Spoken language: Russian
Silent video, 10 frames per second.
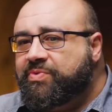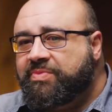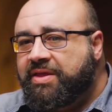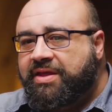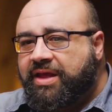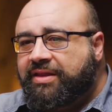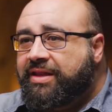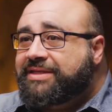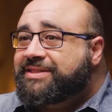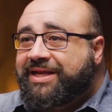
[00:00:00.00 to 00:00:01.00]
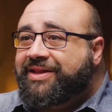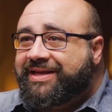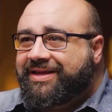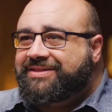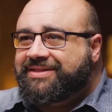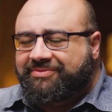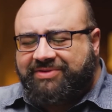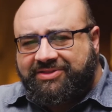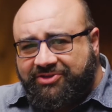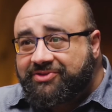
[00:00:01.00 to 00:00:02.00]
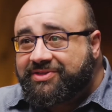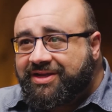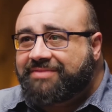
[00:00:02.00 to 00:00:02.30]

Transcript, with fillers: Аллах говорит, когда до тебя дойдет информация,